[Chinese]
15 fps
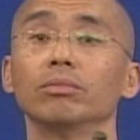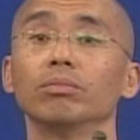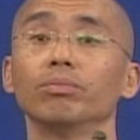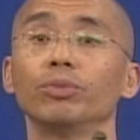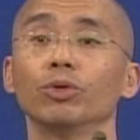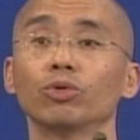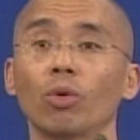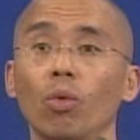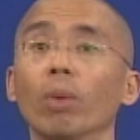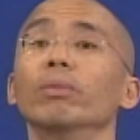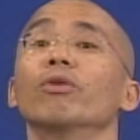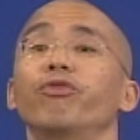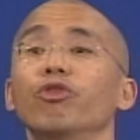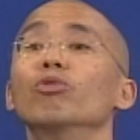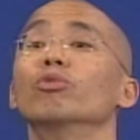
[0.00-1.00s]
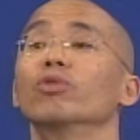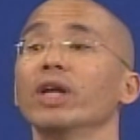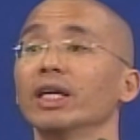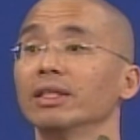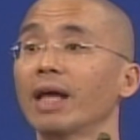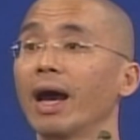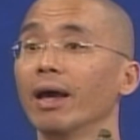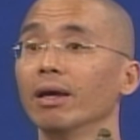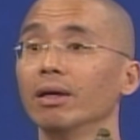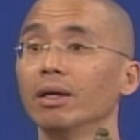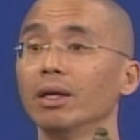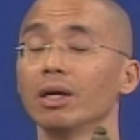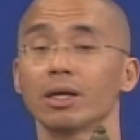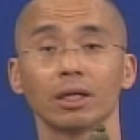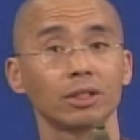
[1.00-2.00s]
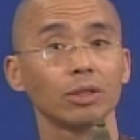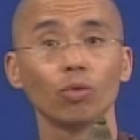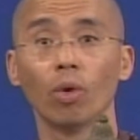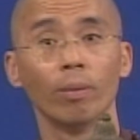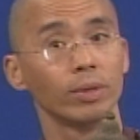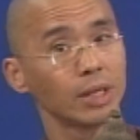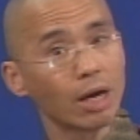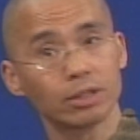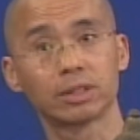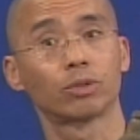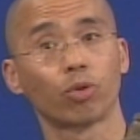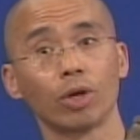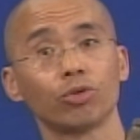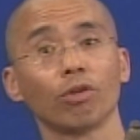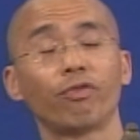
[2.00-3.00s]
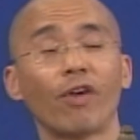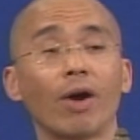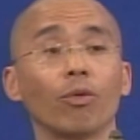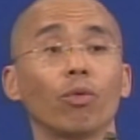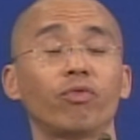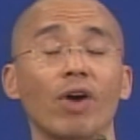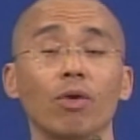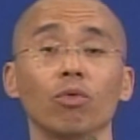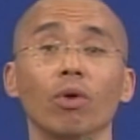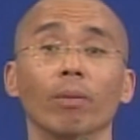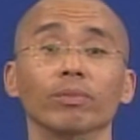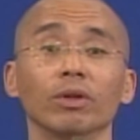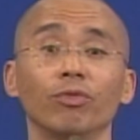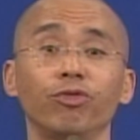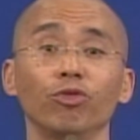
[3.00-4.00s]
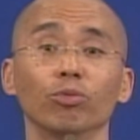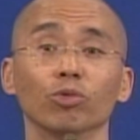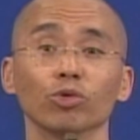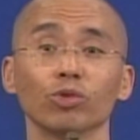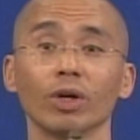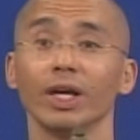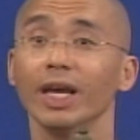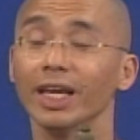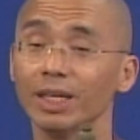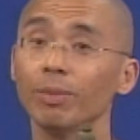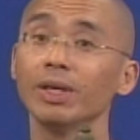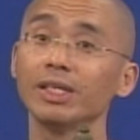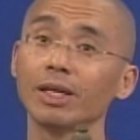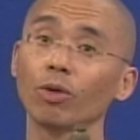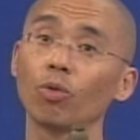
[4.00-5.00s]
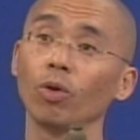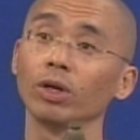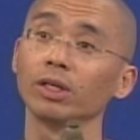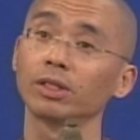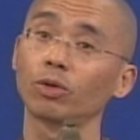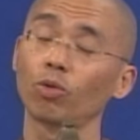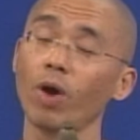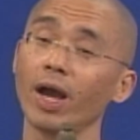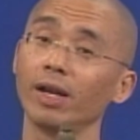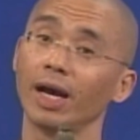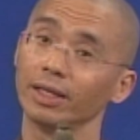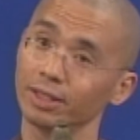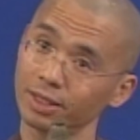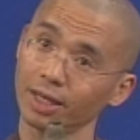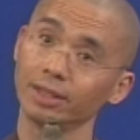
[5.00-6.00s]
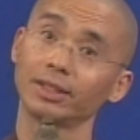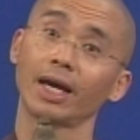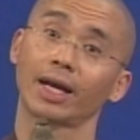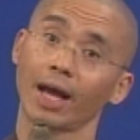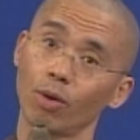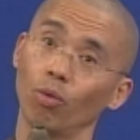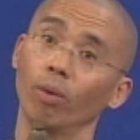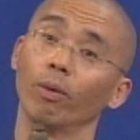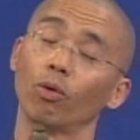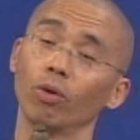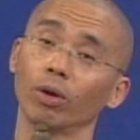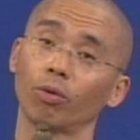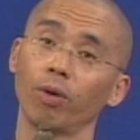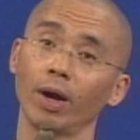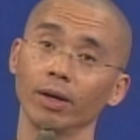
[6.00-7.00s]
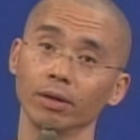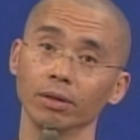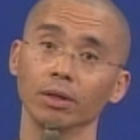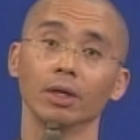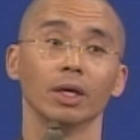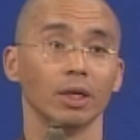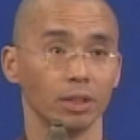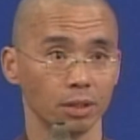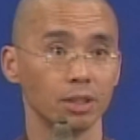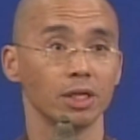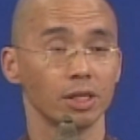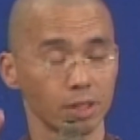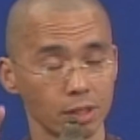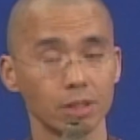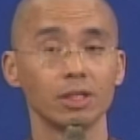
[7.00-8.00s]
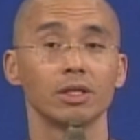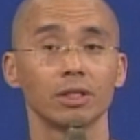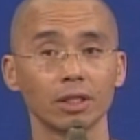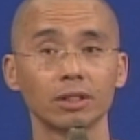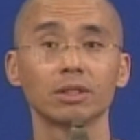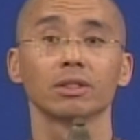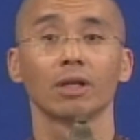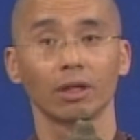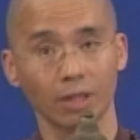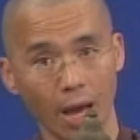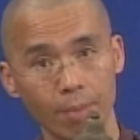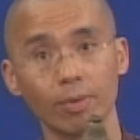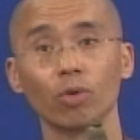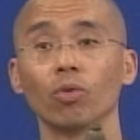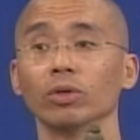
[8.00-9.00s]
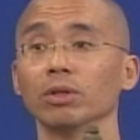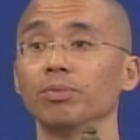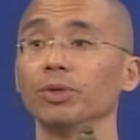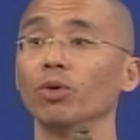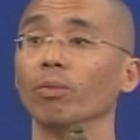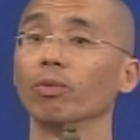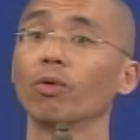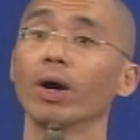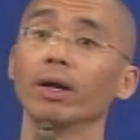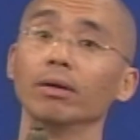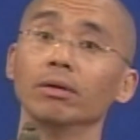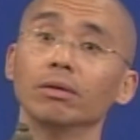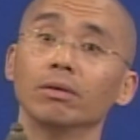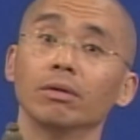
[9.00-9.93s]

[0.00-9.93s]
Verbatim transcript: 比如说我们的父母那一代。可是我们要回去反反问我们的父母说：你们以前过得快乐，还是现在看我们过得快乐？你你一定知道他们过得比我们快乐，